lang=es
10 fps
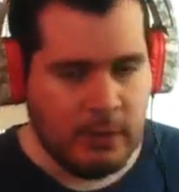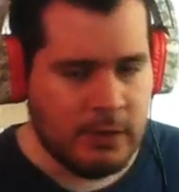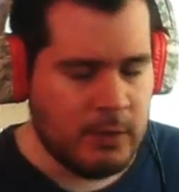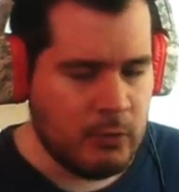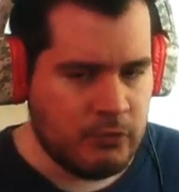
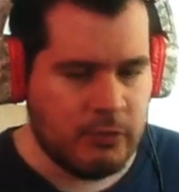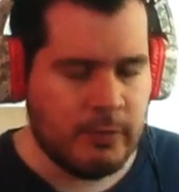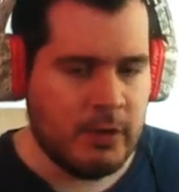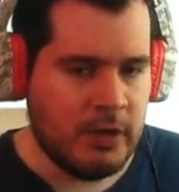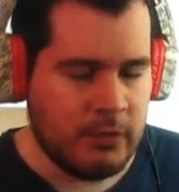hace mucho,
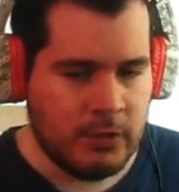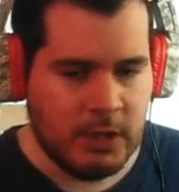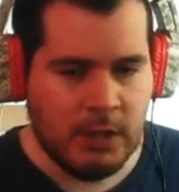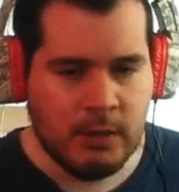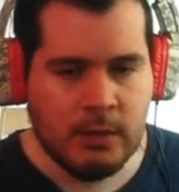pero la
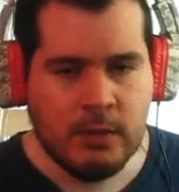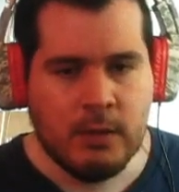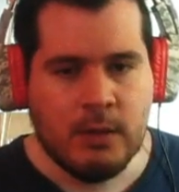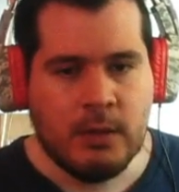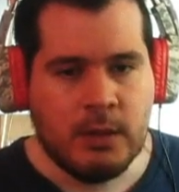sorteé.
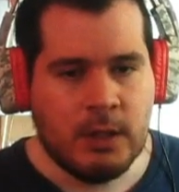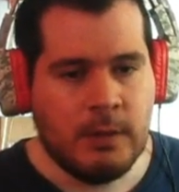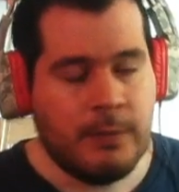Y la